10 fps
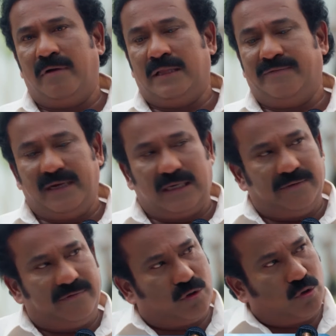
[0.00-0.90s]
அவங்கள இந்த
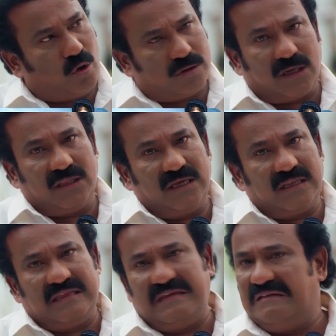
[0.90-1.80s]
வீட்டை விட்டு
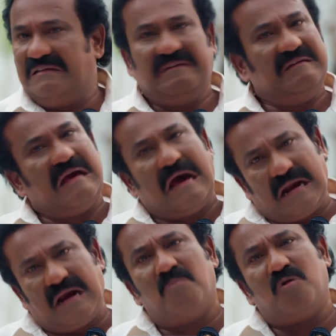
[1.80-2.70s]
துரத்துறதுக்கு
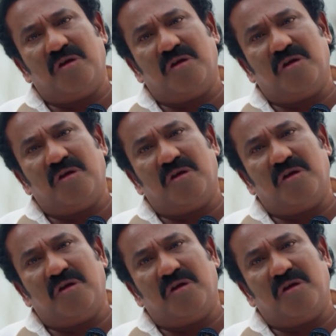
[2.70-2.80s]
யாரால